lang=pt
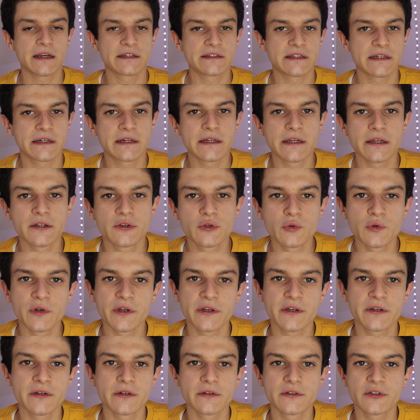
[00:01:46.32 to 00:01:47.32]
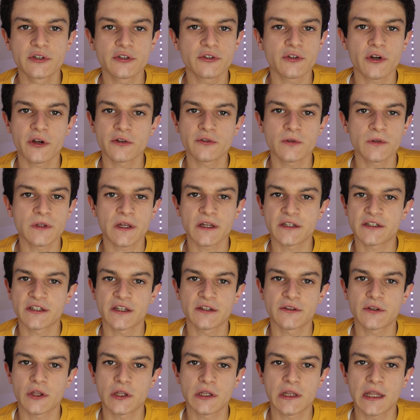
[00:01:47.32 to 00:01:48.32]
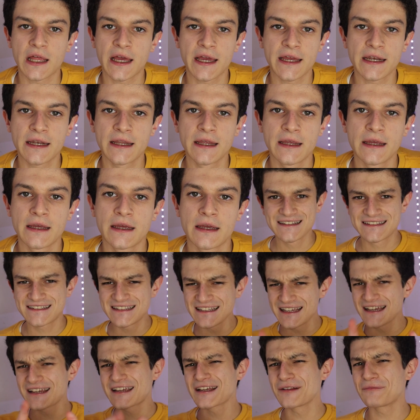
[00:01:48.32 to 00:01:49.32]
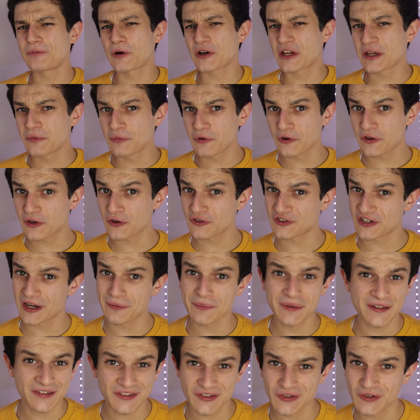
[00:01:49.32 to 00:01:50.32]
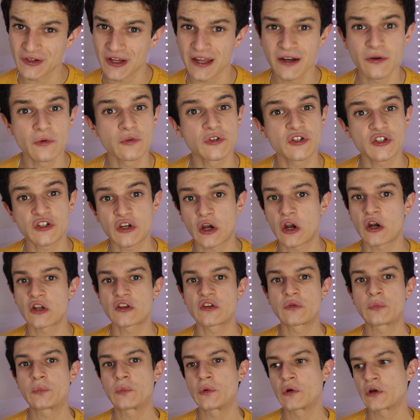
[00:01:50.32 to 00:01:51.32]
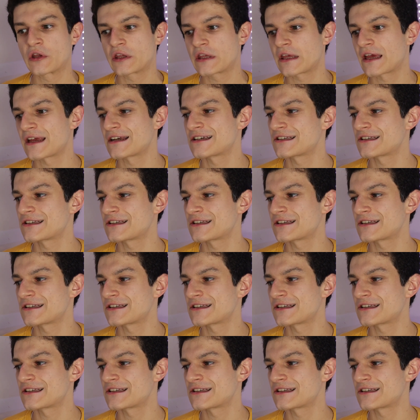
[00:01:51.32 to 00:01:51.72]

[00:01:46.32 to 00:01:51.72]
esta criatura que destrói toda a gente online. Sim, aquele Pokémon que eu já mencionei num short porque é